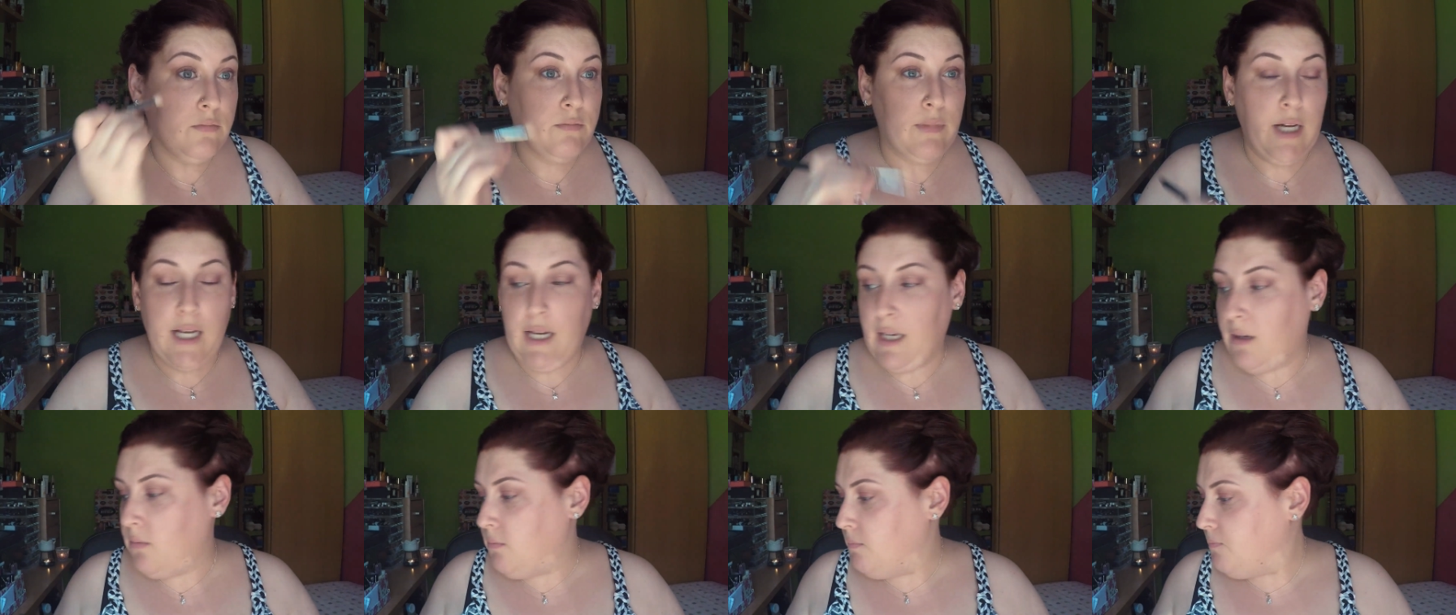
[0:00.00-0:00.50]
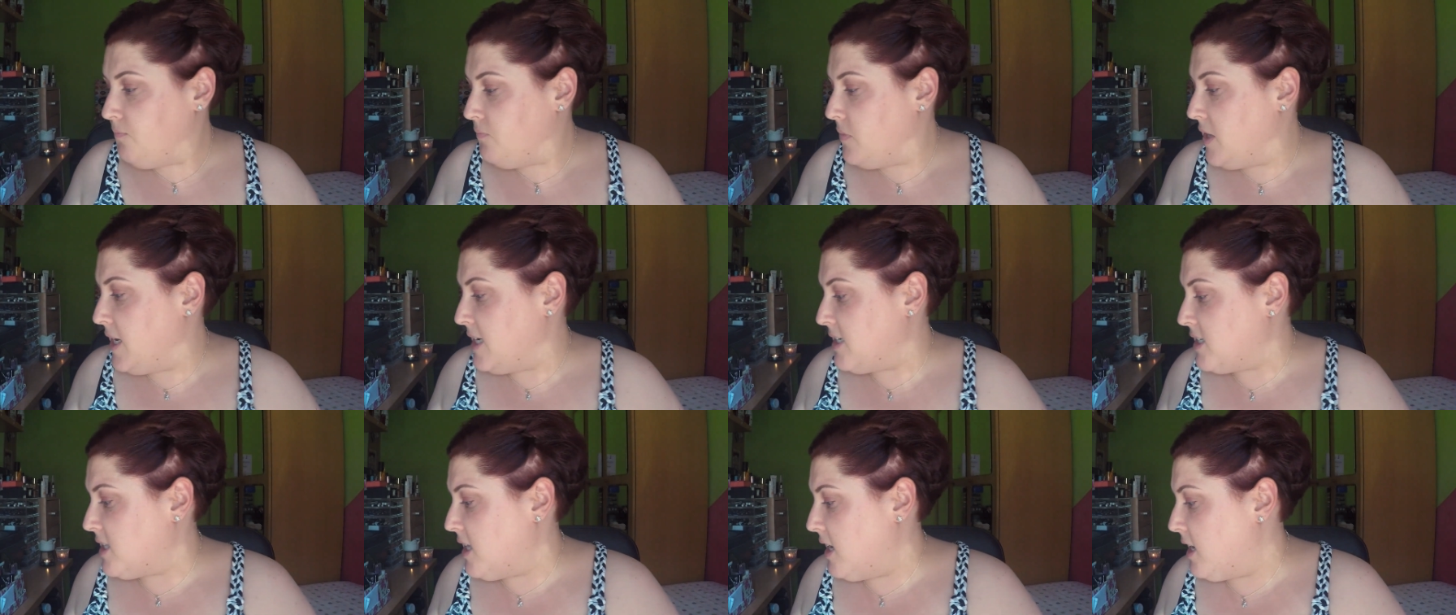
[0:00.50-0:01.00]
Vale,
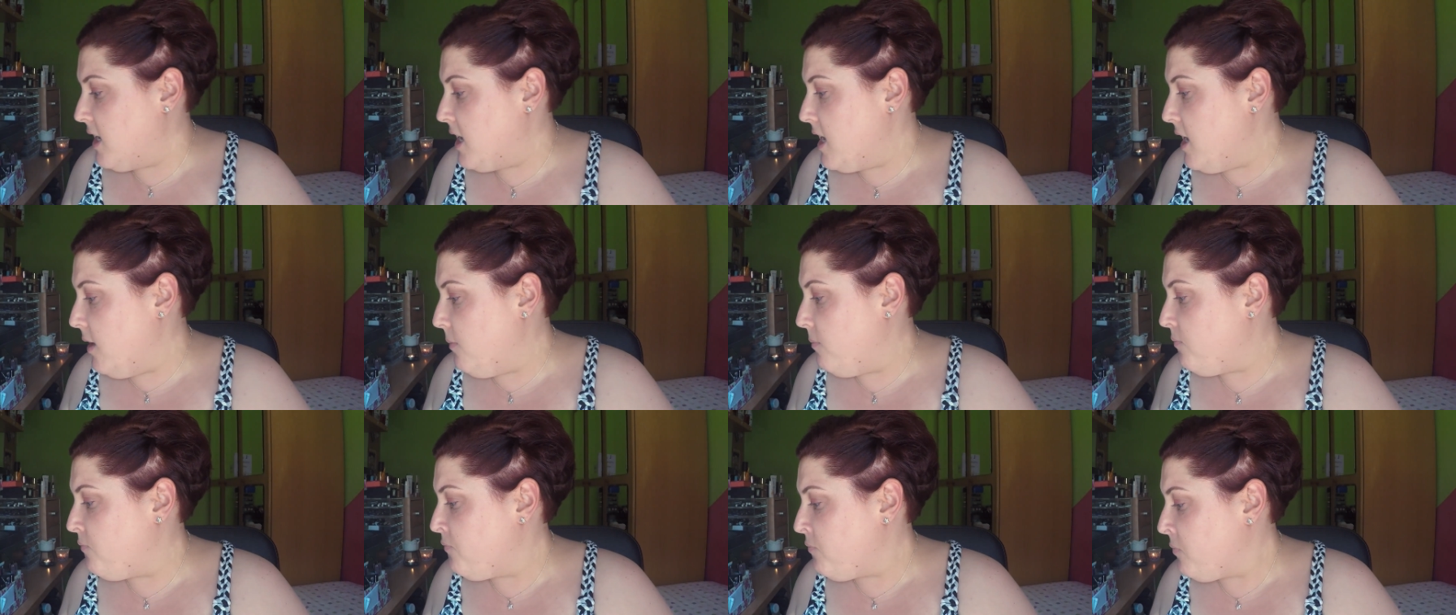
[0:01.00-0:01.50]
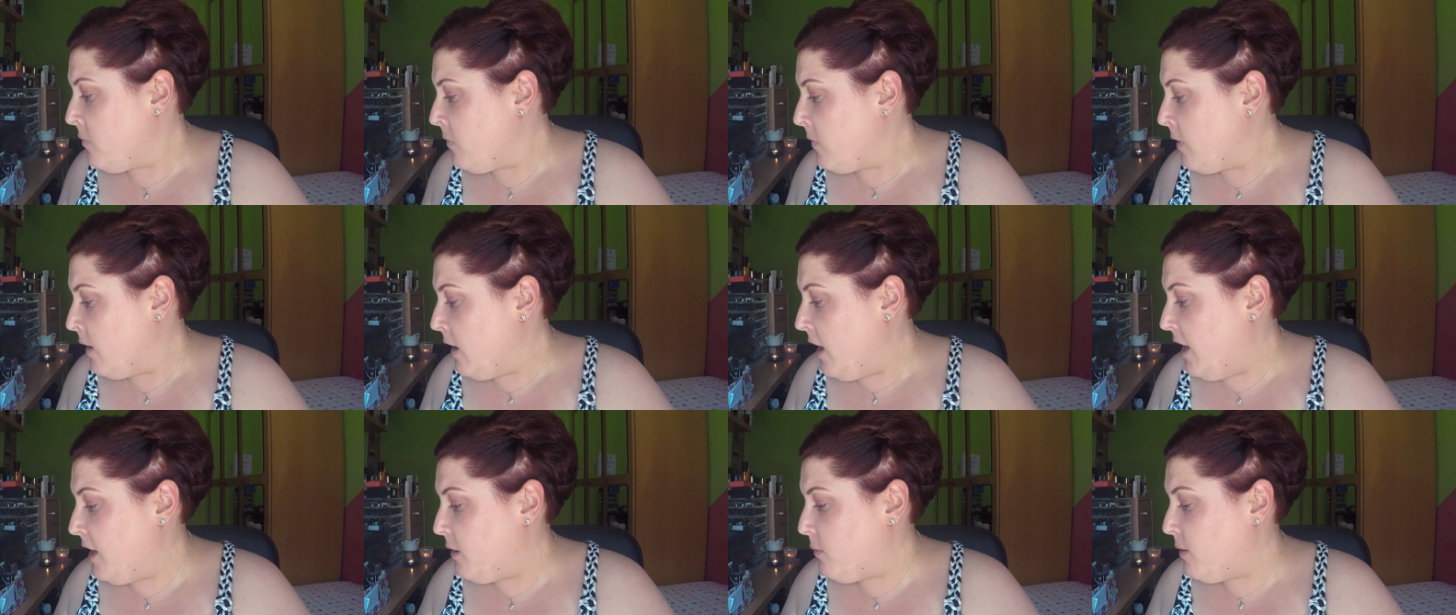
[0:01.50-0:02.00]
ya estaría.
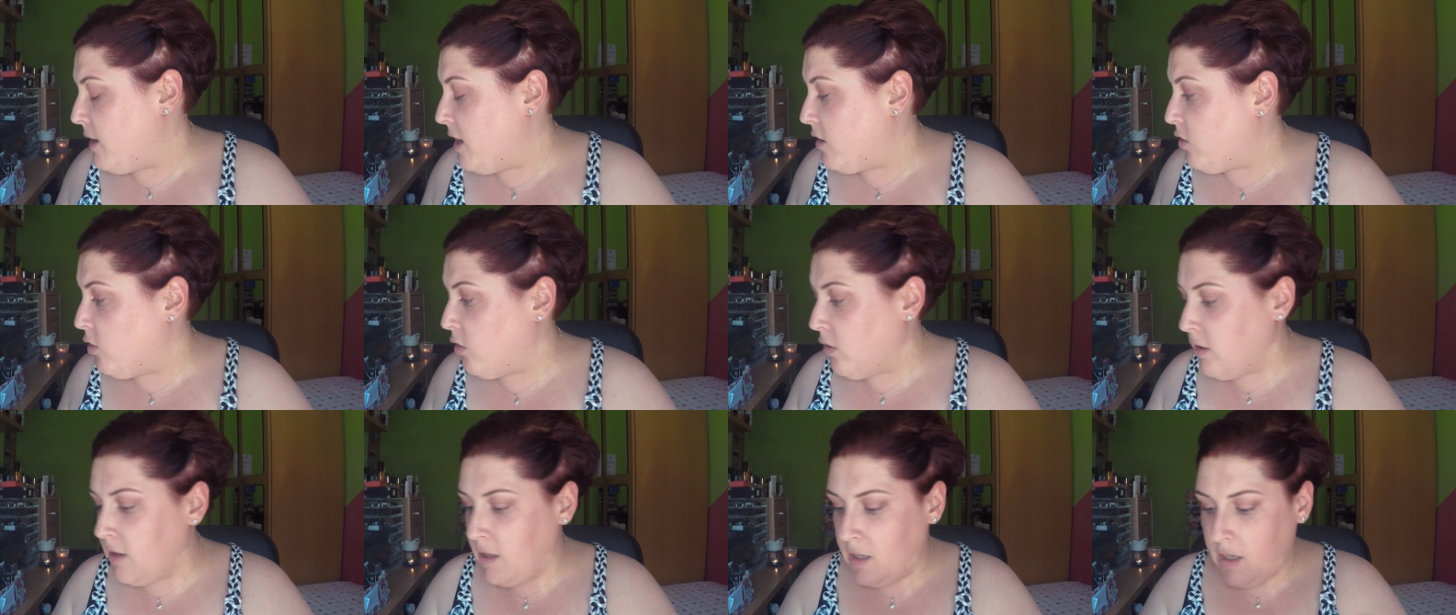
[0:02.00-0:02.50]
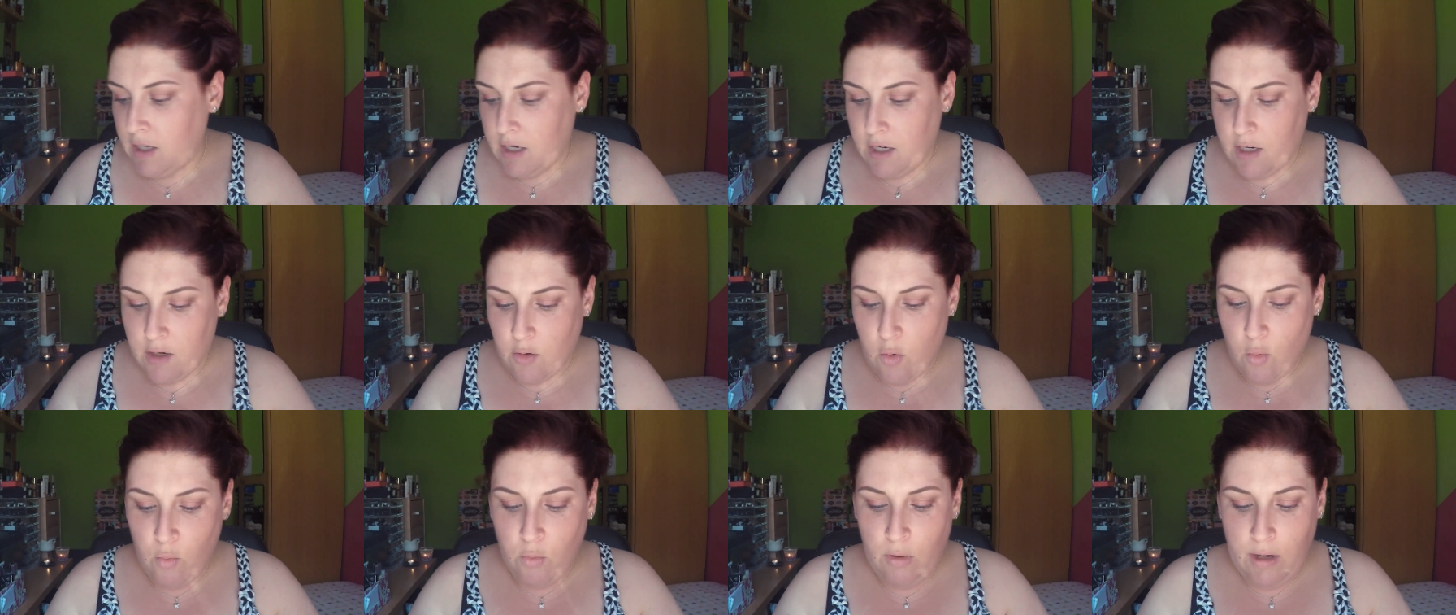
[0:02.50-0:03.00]
Ahora voy a
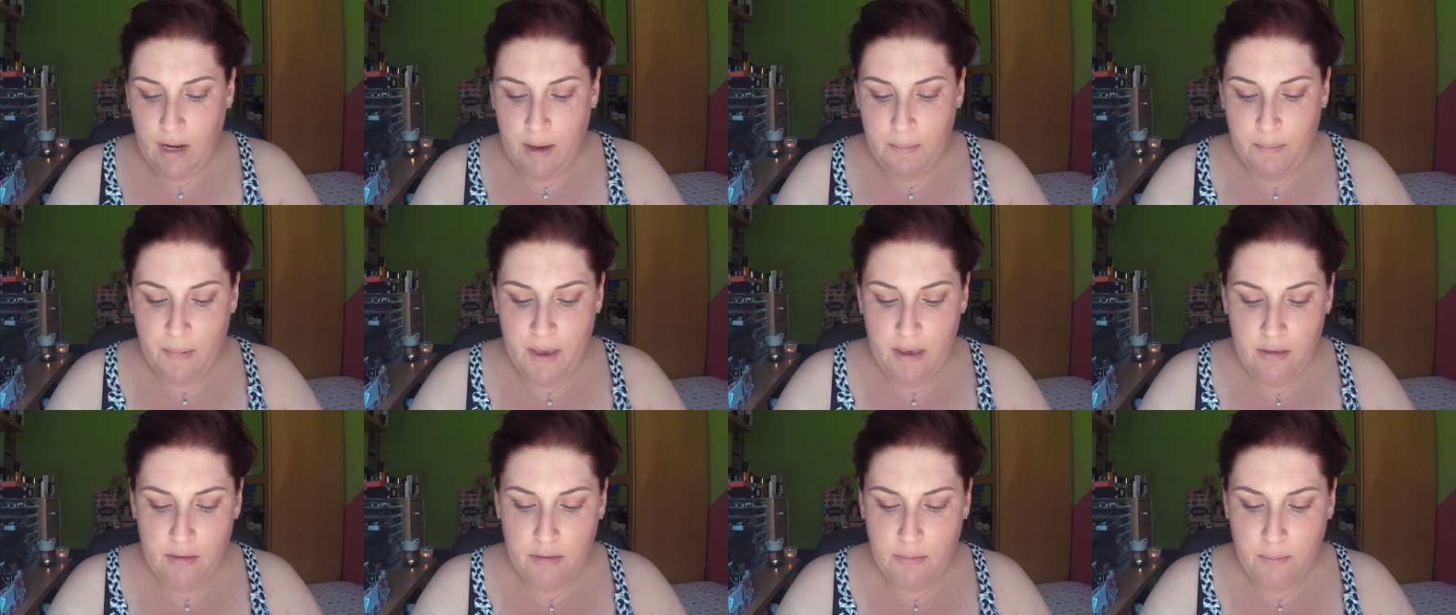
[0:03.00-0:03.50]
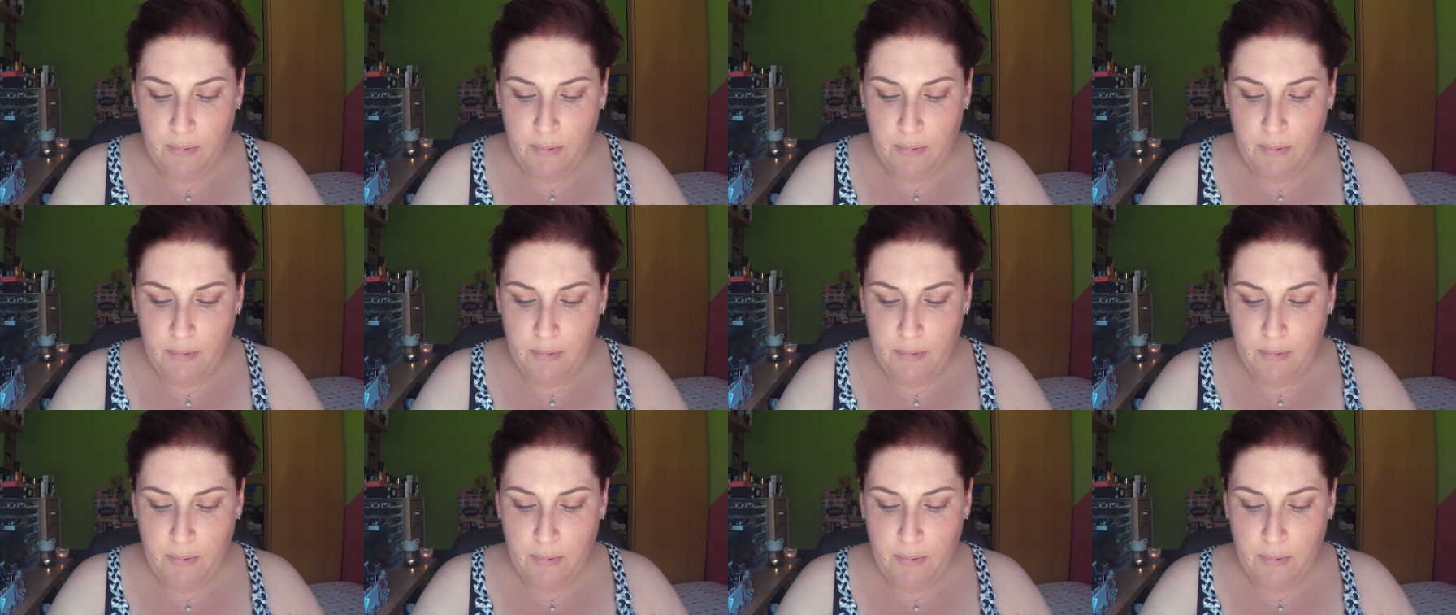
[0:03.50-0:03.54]
coger un lápiz